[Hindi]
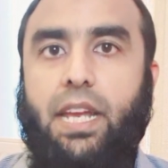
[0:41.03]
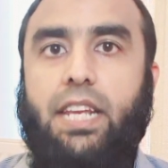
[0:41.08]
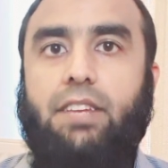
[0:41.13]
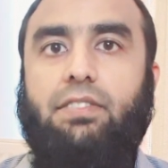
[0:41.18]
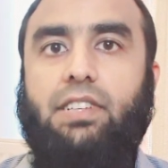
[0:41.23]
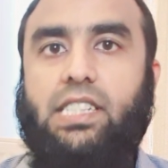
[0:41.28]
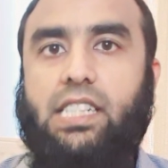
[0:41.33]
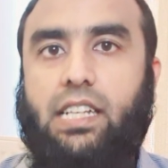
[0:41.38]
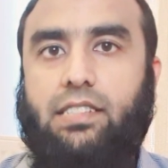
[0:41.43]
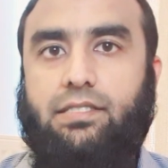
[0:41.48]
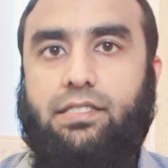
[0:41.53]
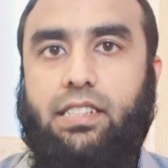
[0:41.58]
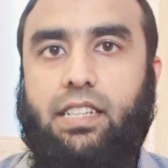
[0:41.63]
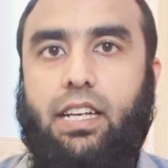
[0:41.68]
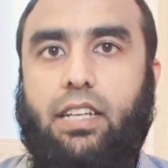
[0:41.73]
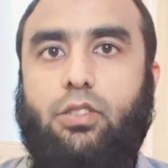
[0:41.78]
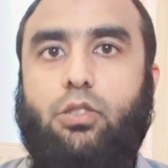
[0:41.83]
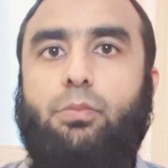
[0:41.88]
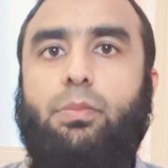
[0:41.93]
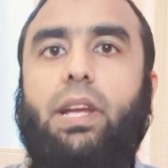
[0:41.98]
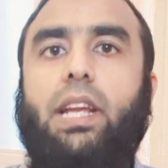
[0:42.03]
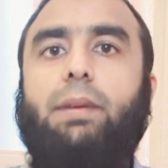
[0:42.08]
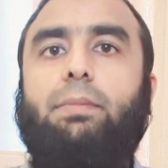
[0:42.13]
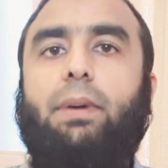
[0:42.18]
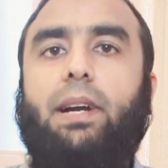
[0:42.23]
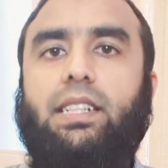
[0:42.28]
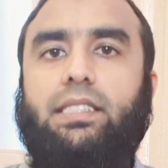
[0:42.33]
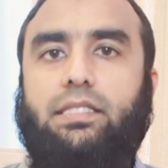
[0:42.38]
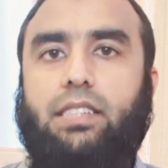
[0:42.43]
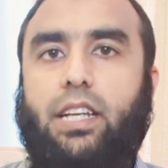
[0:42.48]
मेरी वजह से है तो मेरे
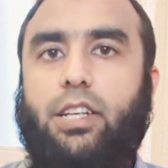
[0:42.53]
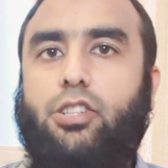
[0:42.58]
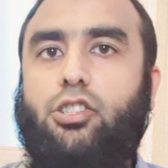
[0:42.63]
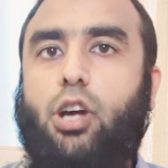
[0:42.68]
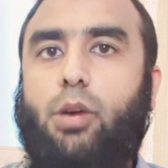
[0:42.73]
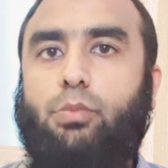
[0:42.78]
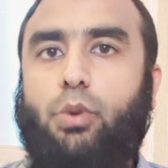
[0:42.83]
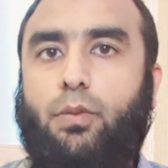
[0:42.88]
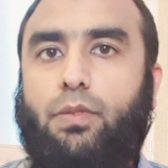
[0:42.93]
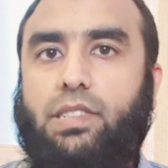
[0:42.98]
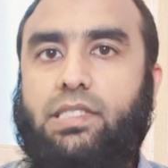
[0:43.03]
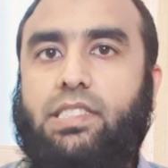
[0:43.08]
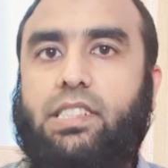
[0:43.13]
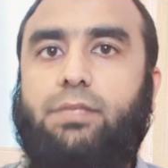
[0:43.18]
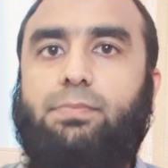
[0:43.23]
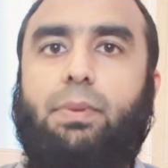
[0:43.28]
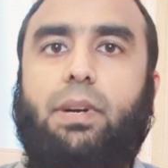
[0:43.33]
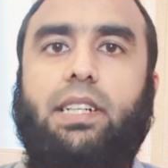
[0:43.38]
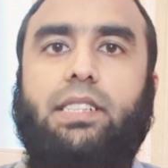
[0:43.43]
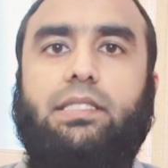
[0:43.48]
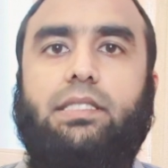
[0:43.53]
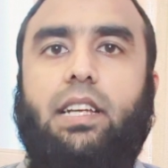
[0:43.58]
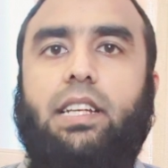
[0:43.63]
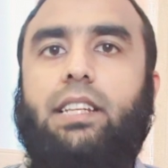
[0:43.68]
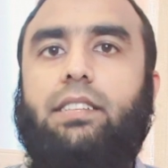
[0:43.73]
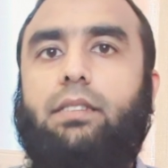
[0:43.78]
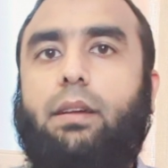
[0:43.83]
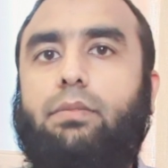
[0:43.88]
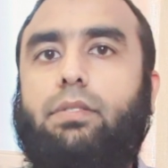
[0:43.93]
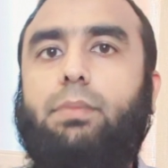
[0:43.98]
पाकिस्तानी जो आप ओवरसीज़
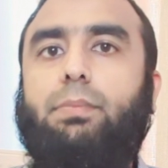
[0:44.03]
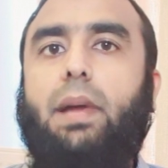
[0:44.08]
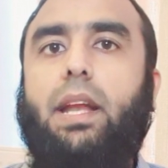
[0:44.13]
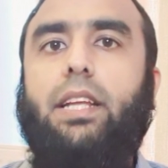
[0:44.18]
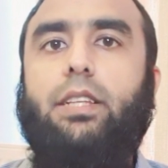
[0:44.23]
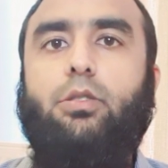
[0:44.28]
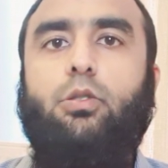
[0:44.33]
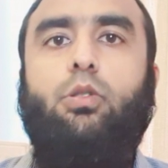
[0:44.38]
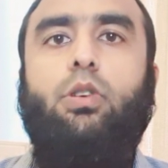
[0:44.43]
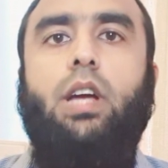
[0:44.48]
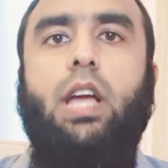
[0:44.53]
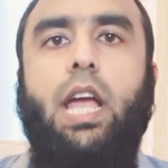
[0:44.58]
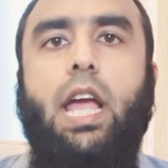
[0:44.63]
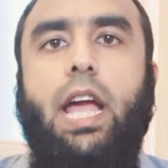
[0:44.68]
पाकिस्तानी है सबसे पहले तो